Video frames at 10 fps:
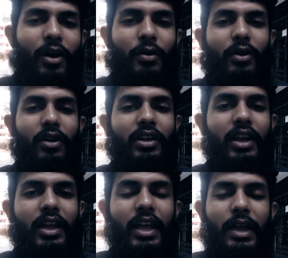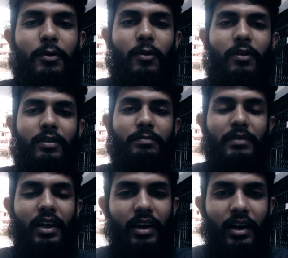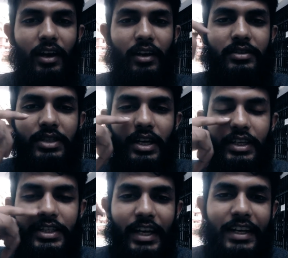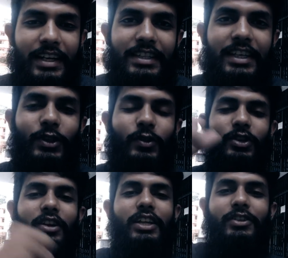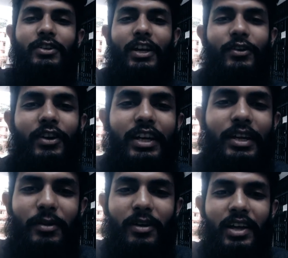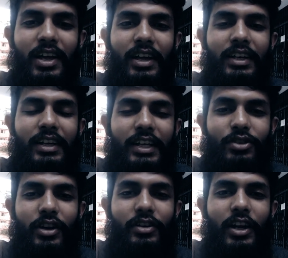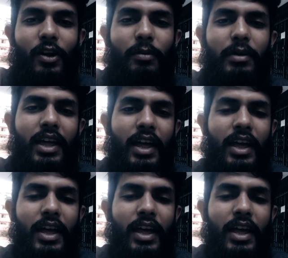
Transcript: রওনক এবং হচ্ছে নিশানের কাছ থেকে দুই ডলার দুই ডলার করে নিব নিয়ে ছয় ডলার হবে